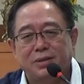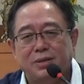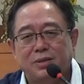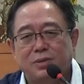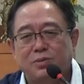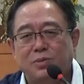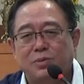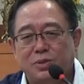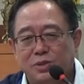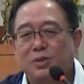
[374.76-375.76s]
师傅，
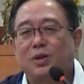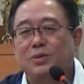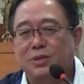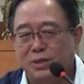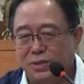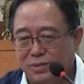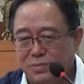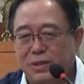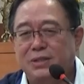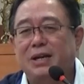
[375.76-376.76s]
我知道你
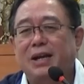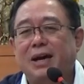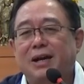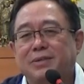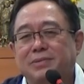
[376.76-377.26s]
没钱了